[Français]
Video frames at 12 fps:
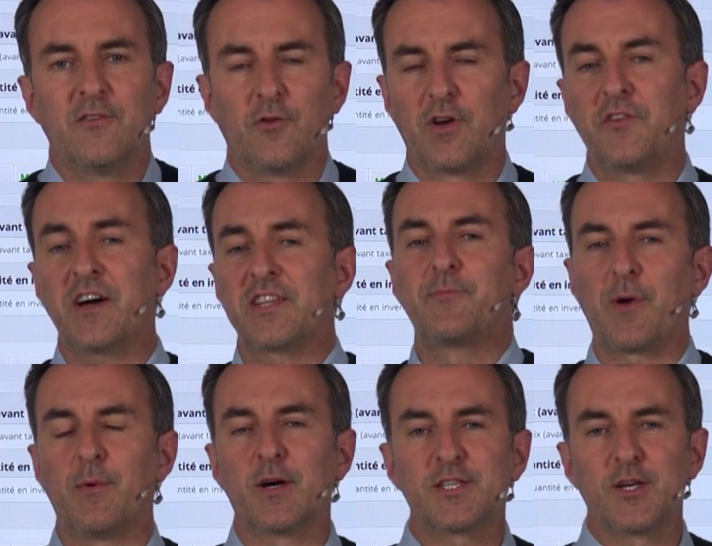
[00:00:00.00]
Vous voulez faire des
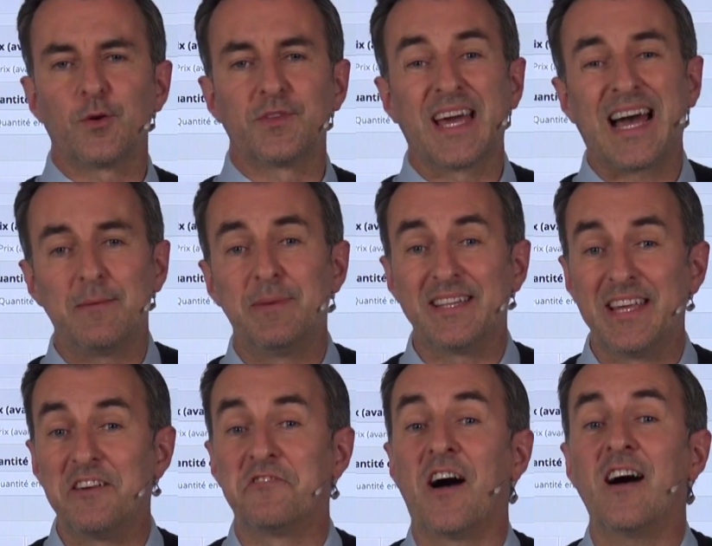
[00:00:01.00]
promotions, des rabais,
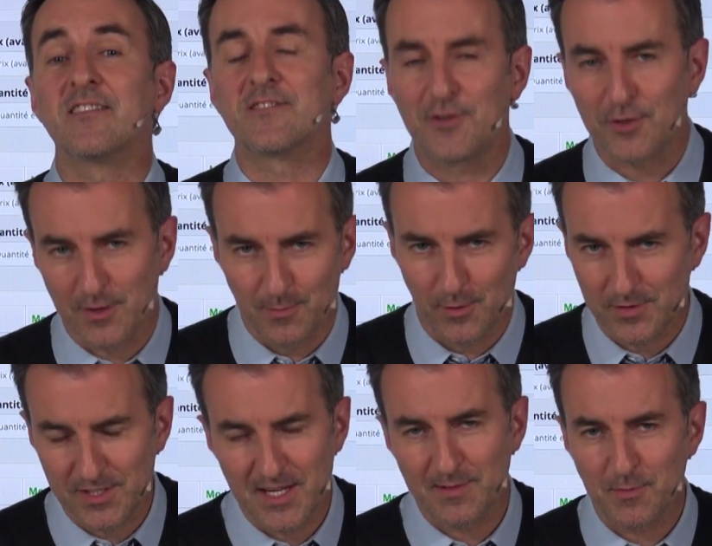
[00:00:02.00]
des ventes, comme on
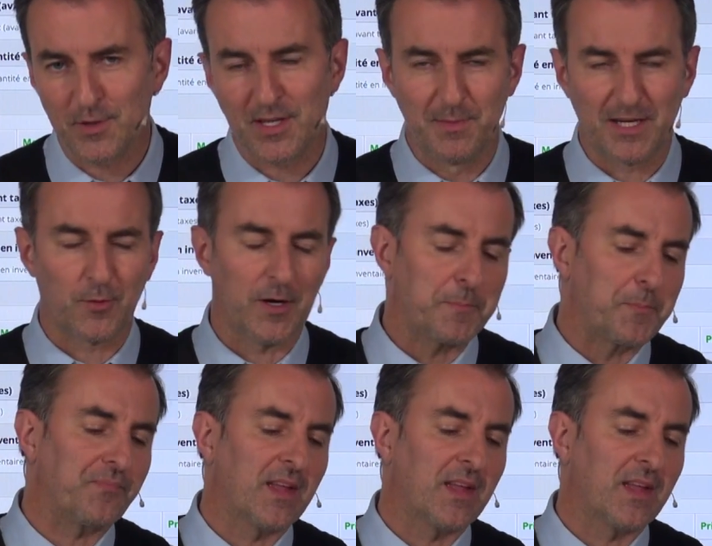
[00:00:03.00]
dit en bon québécois.